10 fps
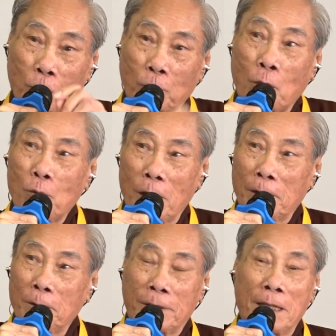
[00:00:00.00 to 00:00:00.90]
Tu tu là
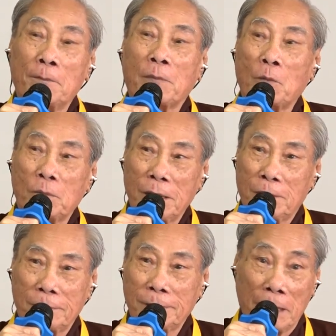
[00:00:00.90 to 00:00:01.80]
đi tìm công
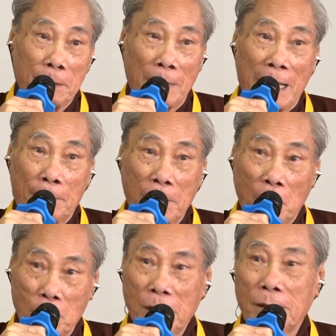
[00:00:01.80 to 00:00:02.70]
đức, tìm làm cái
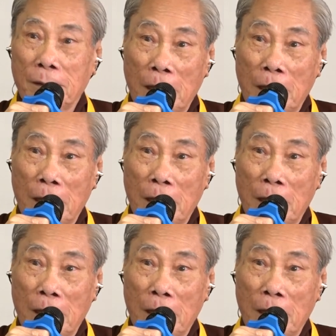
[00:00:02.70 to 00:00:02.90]
công đức